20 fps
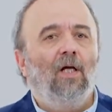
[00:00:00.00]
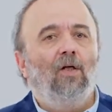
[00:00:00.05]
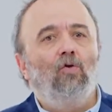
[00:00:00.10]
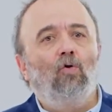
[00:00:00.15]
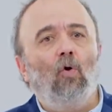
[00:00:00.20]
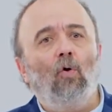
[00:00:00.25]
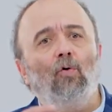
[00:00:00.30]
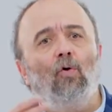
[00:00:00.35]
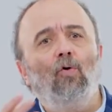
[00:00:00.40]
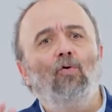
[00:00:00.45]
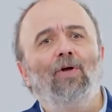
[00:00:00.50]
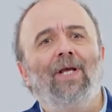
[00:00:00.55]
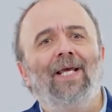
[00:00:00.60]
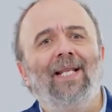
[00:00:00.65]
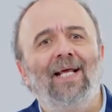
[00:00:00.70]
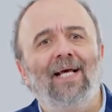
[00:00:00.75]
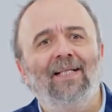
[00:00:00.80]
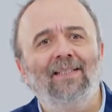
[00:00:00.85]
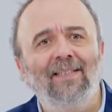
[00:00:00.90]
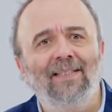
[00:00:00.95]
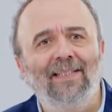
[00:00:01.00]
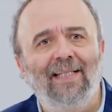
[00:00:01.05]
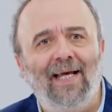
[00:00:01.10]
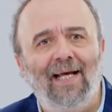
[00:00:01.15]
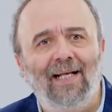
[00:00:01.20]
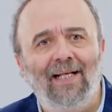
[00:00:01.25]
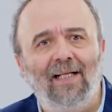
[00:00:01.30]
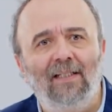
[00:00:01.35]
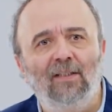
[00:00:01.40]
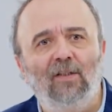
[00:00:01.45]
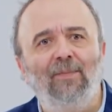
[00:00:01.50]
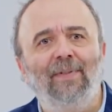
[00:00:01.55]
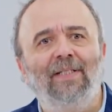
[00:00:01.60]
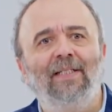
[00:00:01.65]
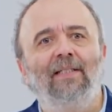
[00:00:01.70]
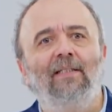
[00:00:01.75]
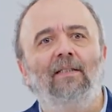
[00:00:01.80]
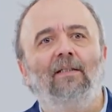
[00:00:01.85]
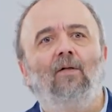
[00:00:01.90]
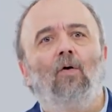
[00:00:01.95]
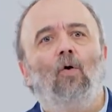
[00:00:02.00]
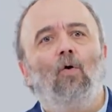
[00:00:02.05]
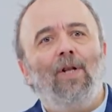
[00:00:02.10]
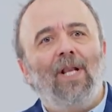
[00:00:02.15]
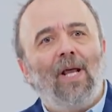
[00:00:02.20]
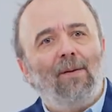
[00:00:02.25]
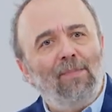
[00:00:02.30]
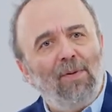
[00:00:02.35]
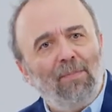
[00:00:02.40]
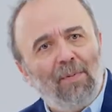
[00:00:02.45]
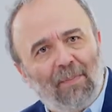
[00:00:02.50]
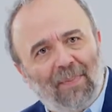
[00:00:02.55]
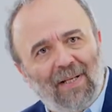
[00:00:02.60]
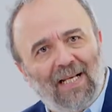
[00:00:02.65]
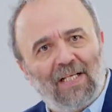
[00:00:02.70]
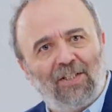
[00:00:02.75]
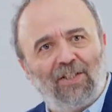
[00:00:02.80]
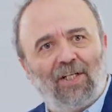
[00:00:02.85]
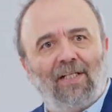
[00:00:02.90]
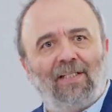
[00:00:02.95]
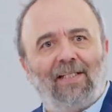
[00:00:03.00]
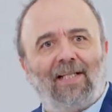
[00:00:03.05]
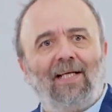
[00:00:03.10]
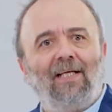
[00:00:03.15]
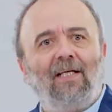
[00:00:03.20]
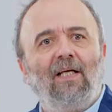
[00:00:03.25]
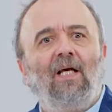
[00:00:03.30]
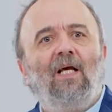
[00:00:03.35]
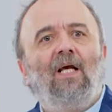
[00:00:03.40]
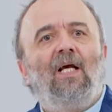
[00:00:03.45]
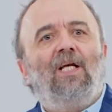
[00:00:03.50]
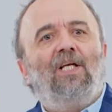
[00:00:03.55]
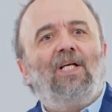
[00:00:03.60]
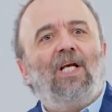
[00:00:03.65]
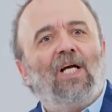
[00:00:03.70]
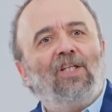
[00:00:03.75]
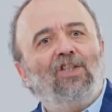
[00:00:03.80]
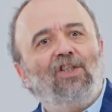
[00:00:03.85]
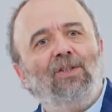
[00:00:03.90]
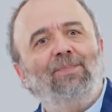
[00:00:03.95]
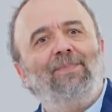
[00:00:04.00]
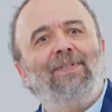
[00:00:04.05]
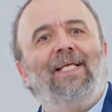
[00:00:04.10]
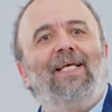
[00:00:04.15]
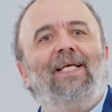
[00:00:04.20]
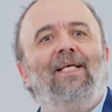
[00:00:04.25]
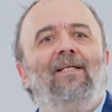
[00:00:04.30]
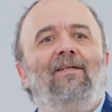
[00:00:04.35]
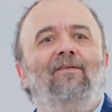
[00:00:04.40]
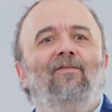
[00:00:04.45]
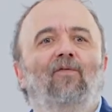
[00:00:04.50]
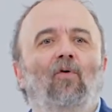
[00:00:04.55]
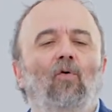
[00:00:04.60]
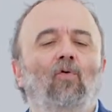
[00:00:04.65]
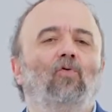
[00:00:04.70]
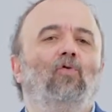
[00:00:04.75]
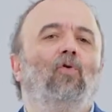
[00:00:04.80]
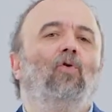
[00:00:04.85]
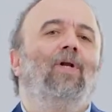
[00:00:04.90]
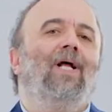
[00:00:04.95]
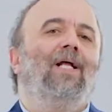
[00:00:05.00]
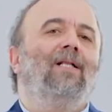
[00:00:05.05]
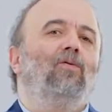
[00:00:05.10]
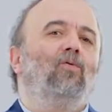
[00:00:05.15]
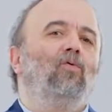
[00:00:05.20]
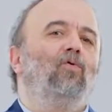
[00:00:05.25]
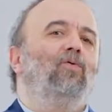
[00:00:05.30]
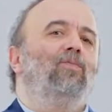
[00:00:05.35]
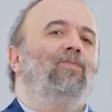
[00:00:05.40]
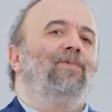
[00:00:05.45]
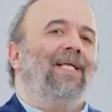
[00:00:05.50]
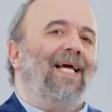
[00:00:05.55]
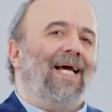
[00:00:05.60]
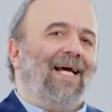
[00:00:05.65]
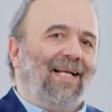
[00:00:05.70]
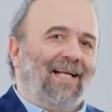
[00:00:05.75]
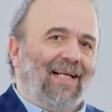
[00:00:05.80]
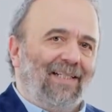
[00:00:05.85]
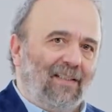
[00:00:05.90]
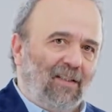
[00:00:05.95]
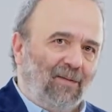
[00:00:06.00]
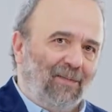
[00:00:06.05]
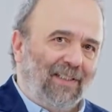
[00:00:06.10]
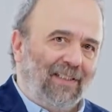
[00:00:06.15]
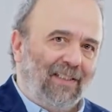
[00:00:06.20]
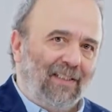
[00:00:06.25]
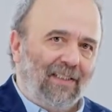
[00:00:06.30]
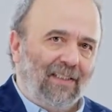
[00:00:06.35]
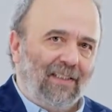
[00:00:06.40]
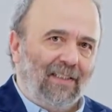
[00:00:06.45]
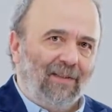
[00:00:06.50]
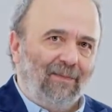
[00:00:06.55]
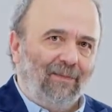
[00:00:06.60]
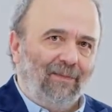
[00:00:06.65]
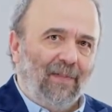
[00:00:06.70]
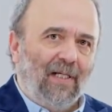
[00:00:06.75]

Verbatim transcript: Çok yönlü geriatrik değerlendirmenin önemli bir bileşeni de yaşlı bireyin fonksiyonel durum değerlendirmesidir.